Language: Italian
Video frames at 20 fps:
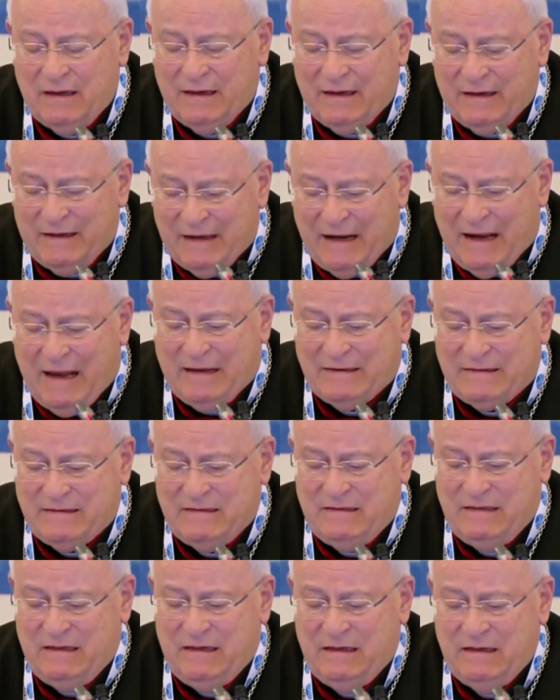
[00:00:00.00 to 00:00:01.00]

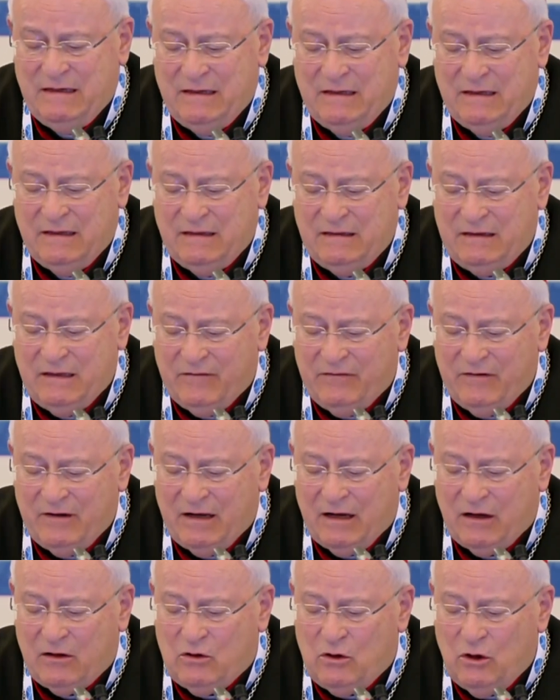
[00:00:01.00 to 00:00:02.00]
Grazie di aver
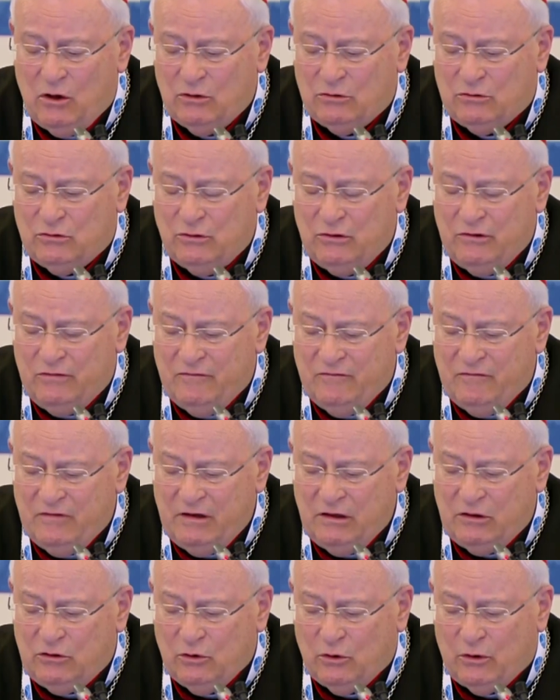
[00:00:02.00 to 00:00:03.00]
accolto
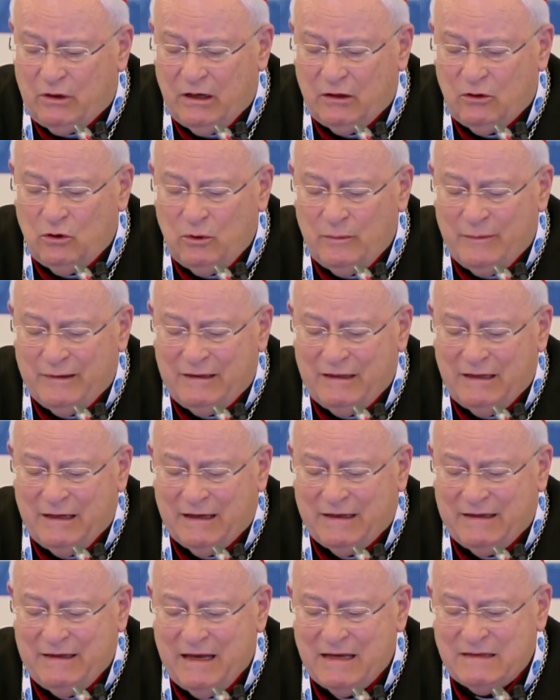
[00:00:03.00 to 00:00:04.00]
l'invito che a nome della
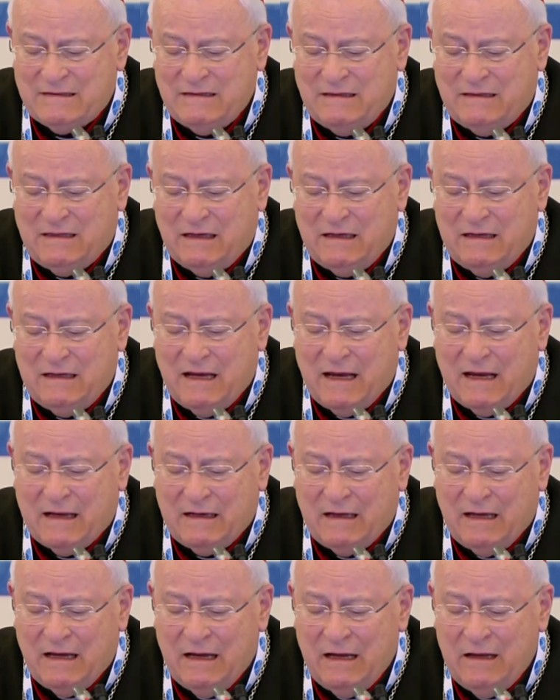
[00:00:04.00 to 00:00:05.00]
Chiesa
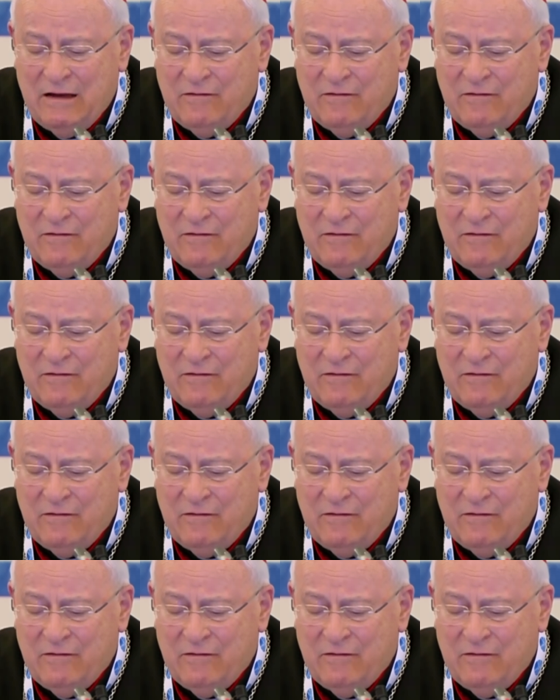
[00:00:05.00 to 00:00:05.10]
italiana